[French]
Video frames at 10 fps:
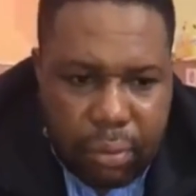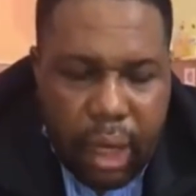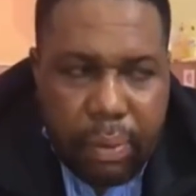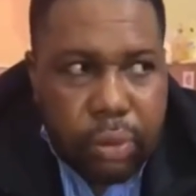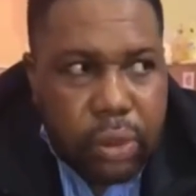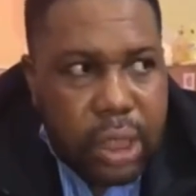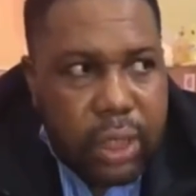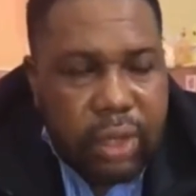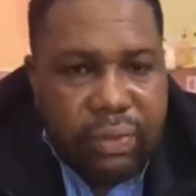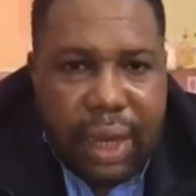Pour dire,
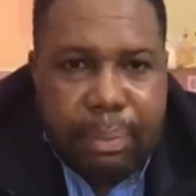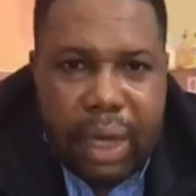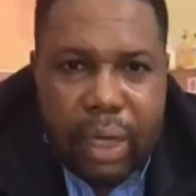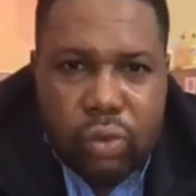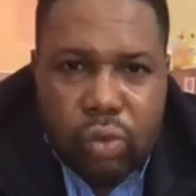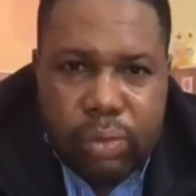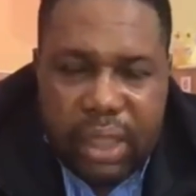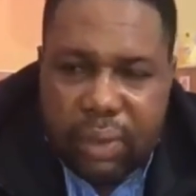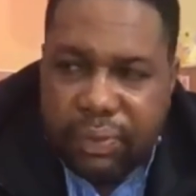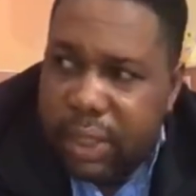j'ai fait l'appel à tous les
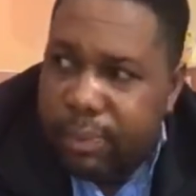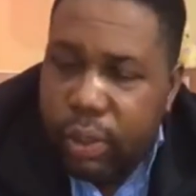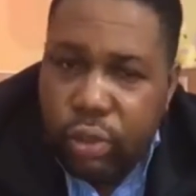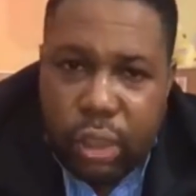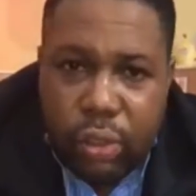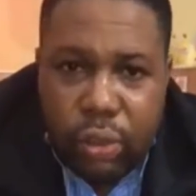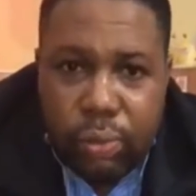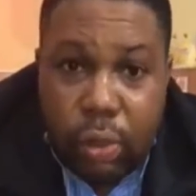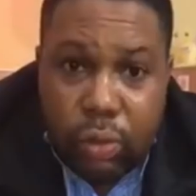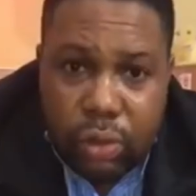enfants spirituels dans le
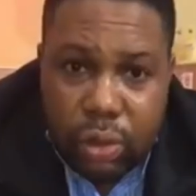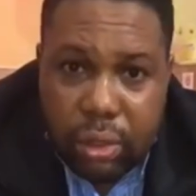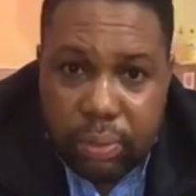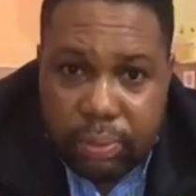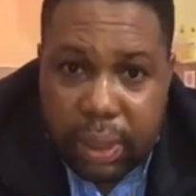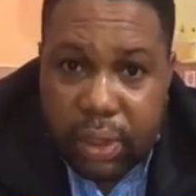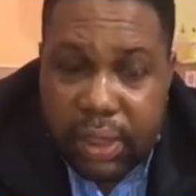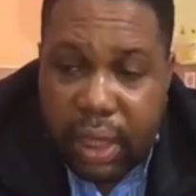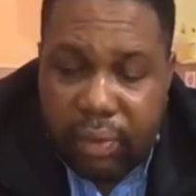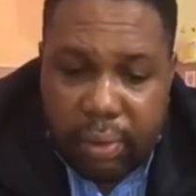monde, parce que c'est
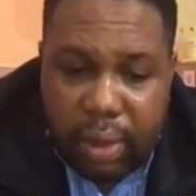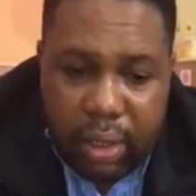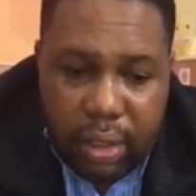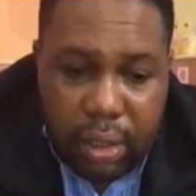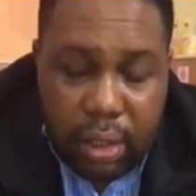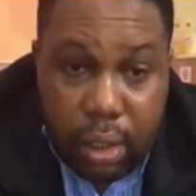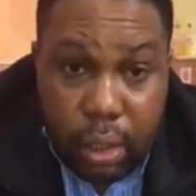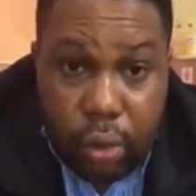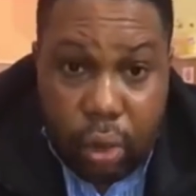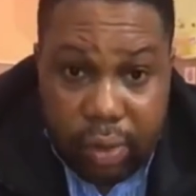vraiment une
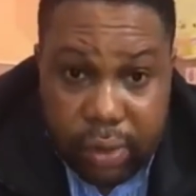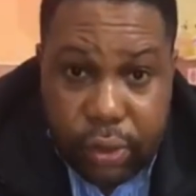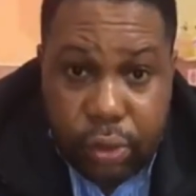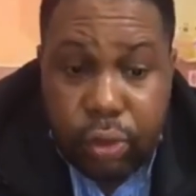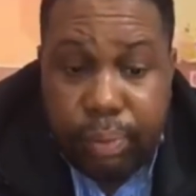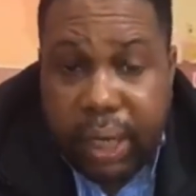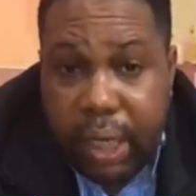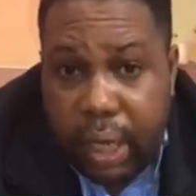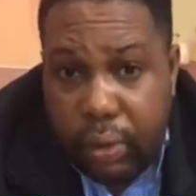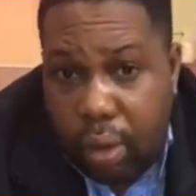convention de
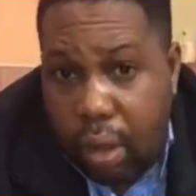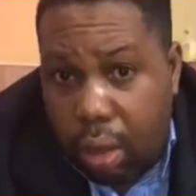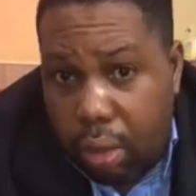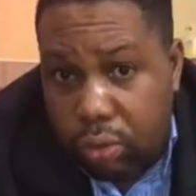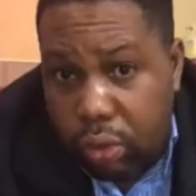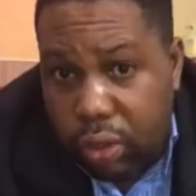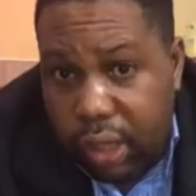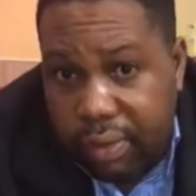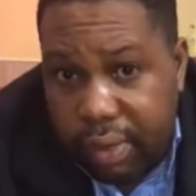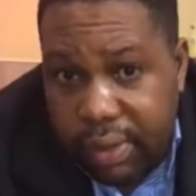prière, de rencontre, de
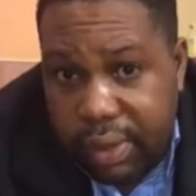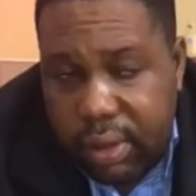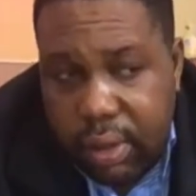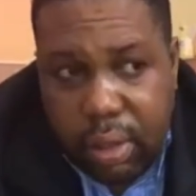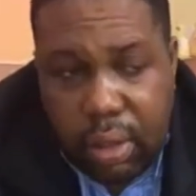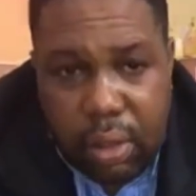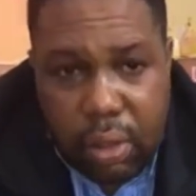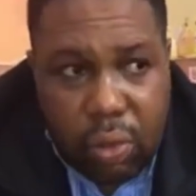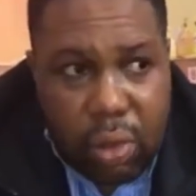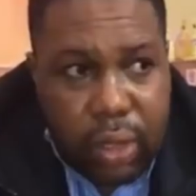délivrance qui
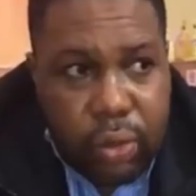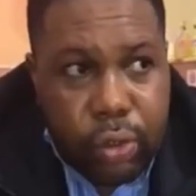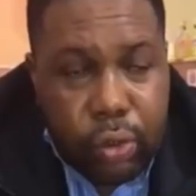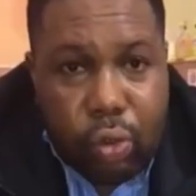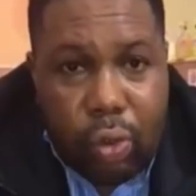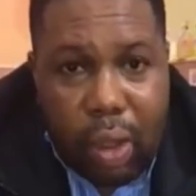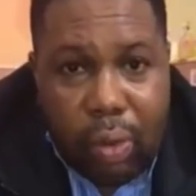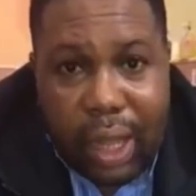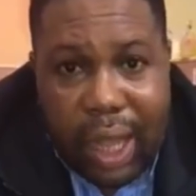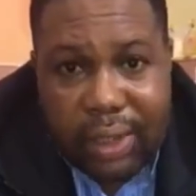aura lieu de 3
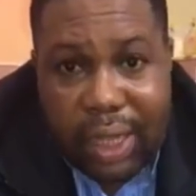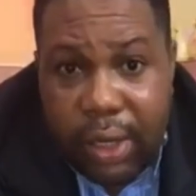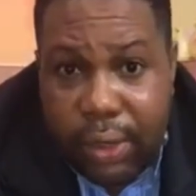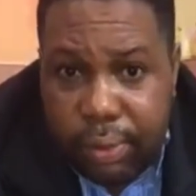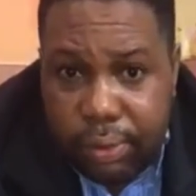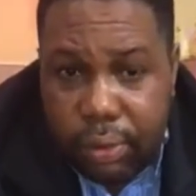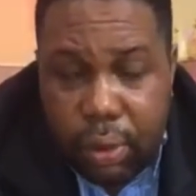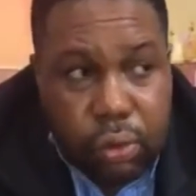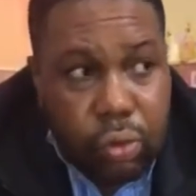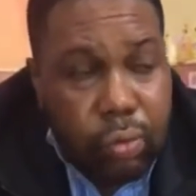ou 4 à Lyon, donc
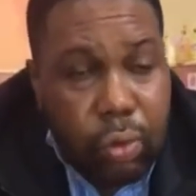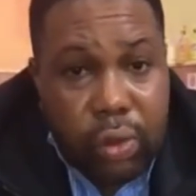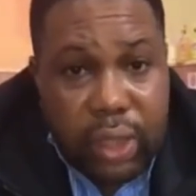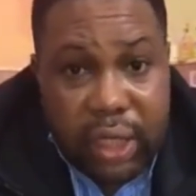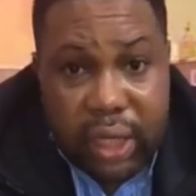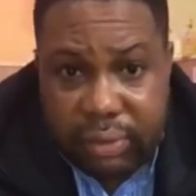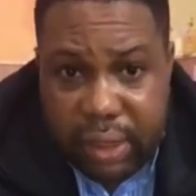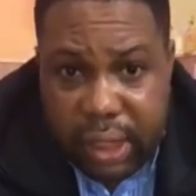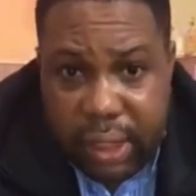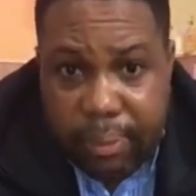tout le monde est invité.